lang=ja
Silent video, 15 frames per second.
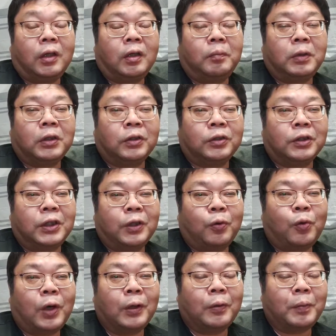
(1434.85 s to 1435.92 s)
えー、また
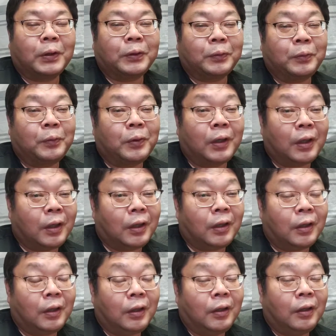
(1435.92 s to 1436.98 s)
次他のパソコンか
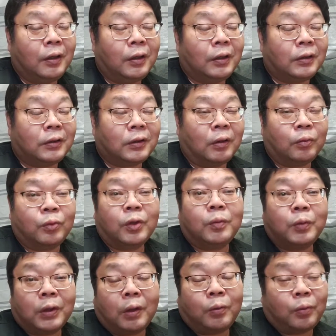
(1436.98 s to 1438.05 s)
ら使う
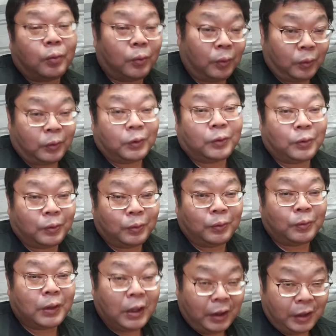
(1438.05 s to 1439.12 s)
時もダウンロードす
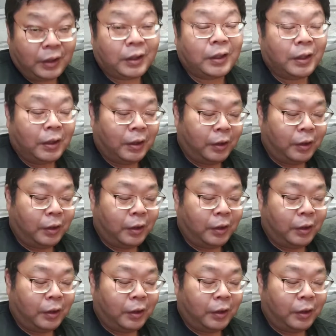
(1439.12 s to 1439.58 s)
るなり、